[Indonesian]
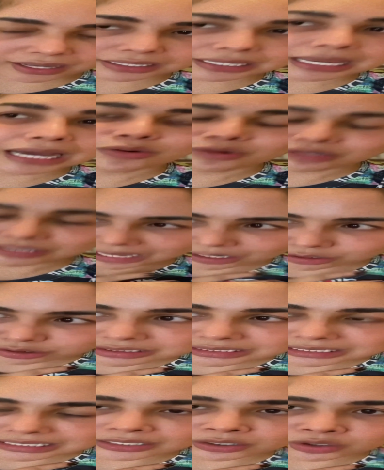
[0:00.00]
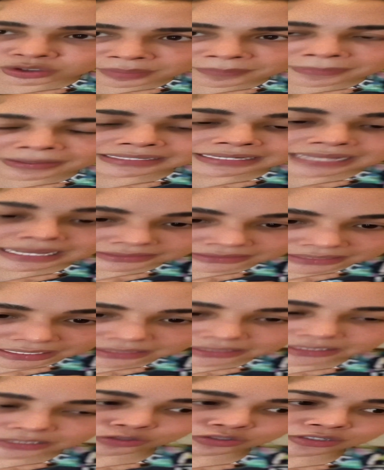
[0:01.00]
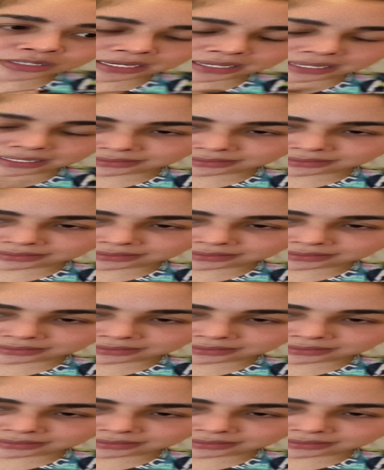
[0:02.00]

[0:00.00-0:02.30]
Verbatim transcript: ya gue tahu sih lu emang dajal di dunia